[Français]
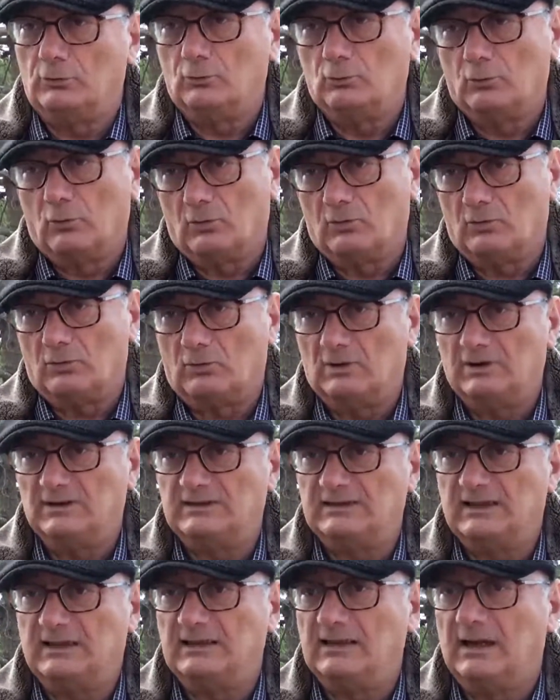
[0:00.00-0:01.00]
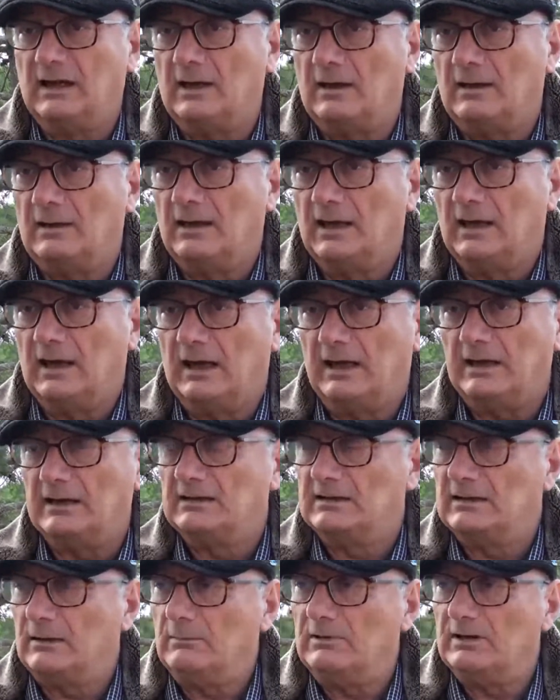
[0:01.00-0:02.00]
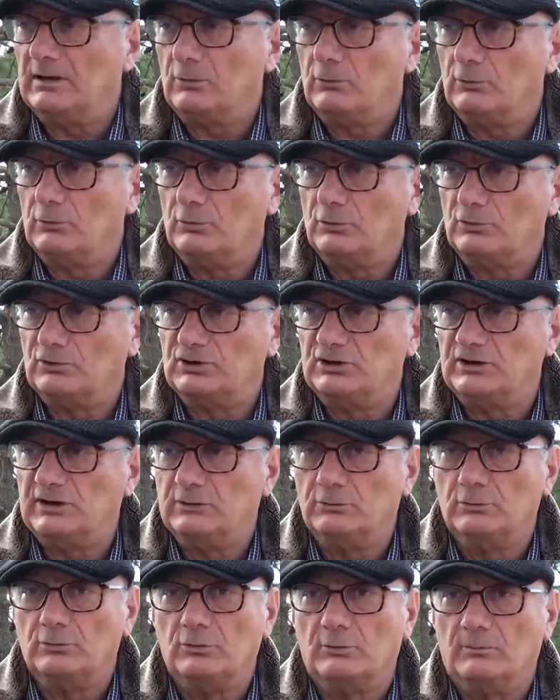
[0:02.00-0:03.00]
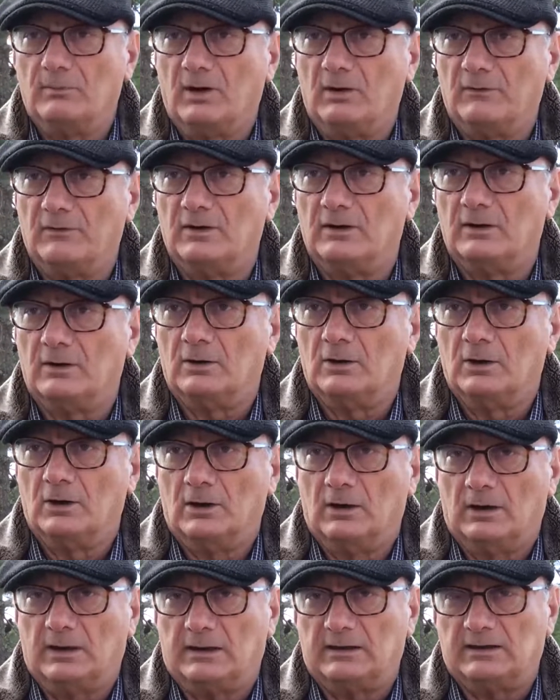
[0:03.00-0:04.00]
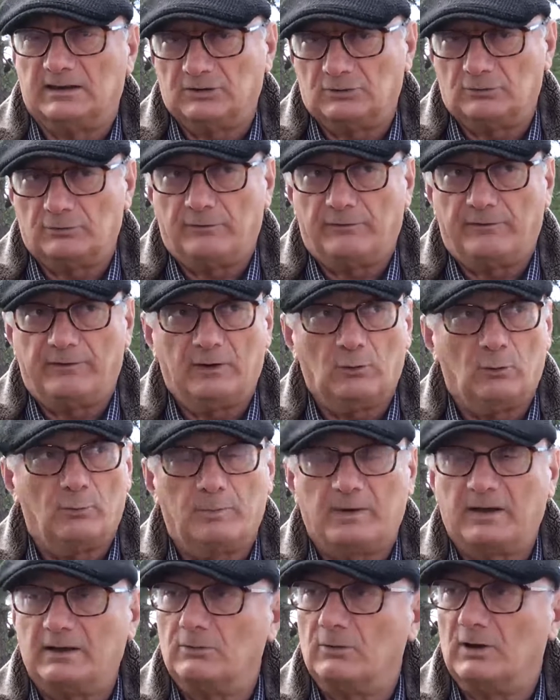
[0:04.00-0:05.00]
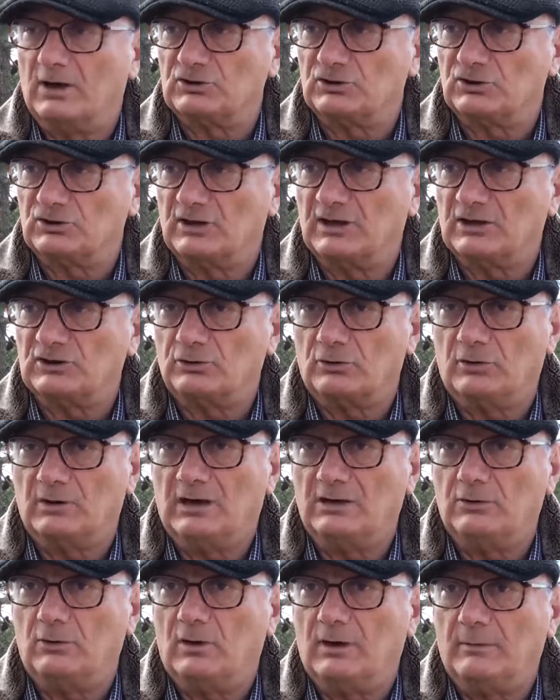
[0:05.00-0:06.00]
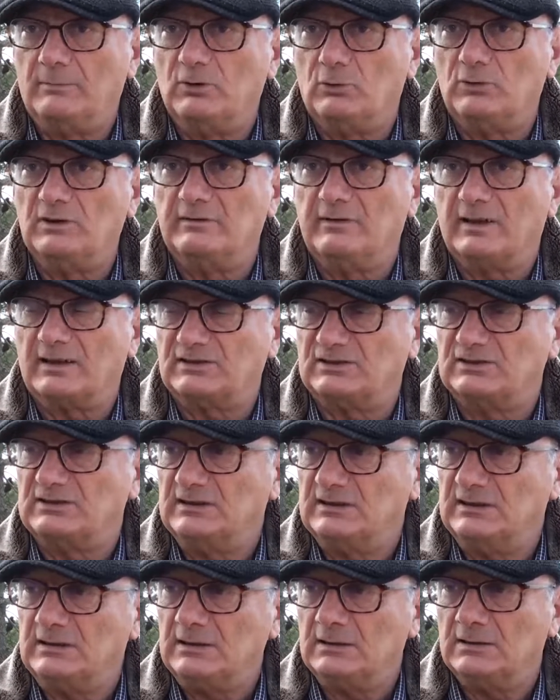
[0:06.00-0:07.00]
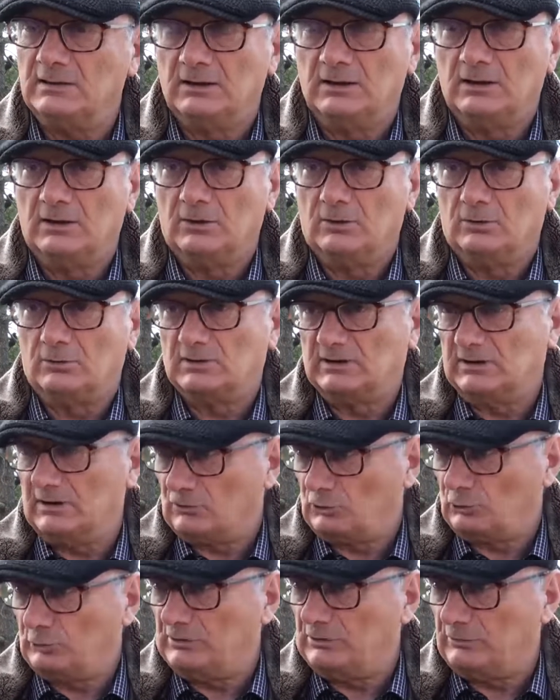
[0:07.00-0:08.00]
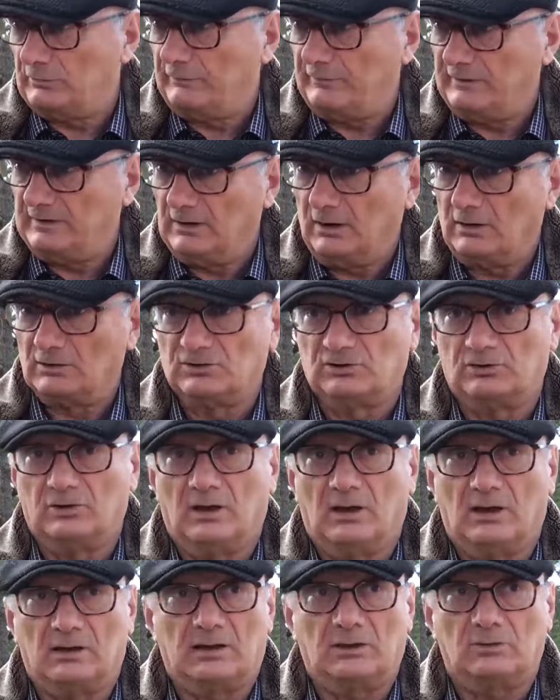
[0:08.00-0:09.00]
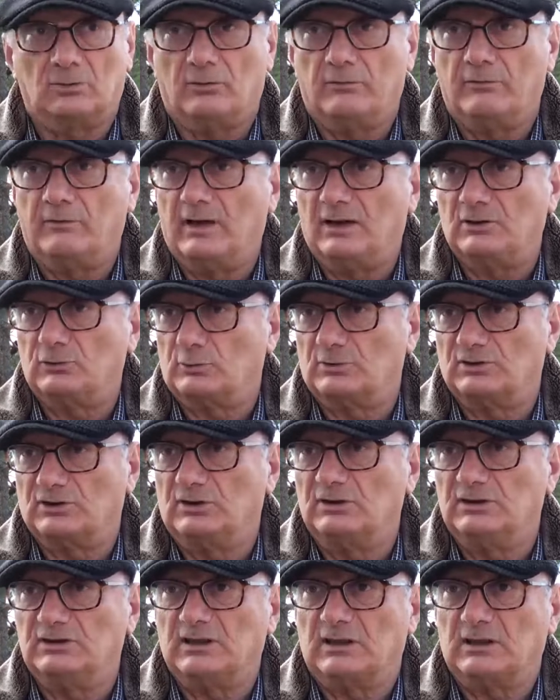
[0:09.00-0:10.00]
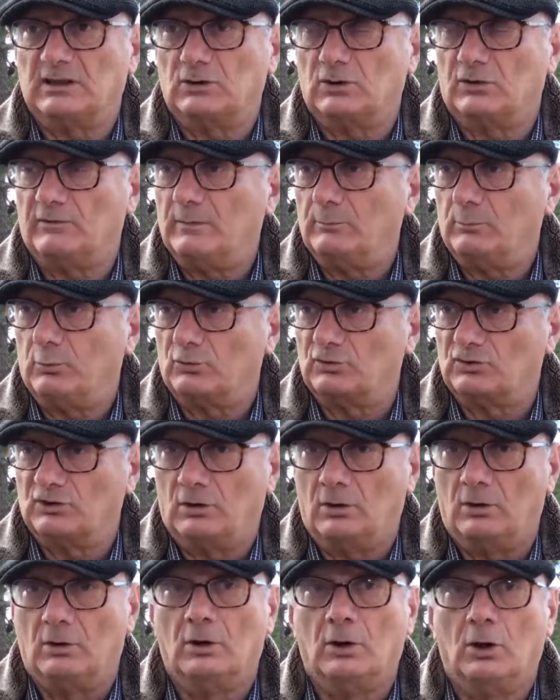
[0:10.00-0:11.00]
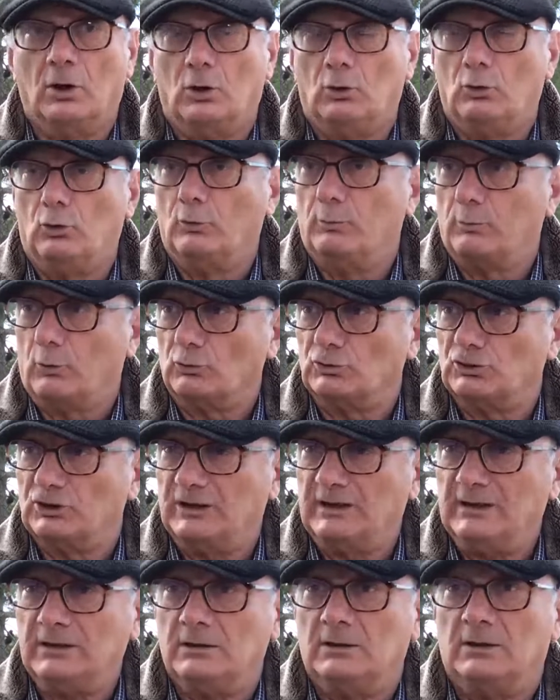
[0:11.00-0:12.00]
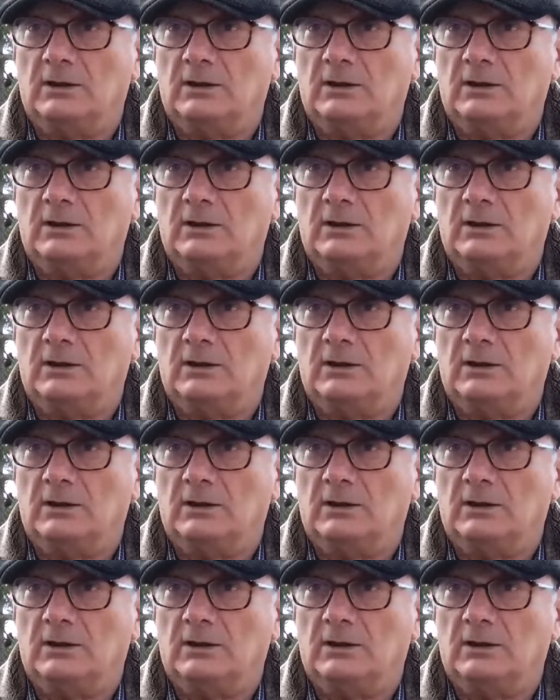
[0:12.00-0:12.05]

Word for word: Nous, on les aide à, établir le dossier de demande qui se fait auprès de l'Agence nationale de la biodiversité, qui ensuite finance à 80, 70 à 80 le projet.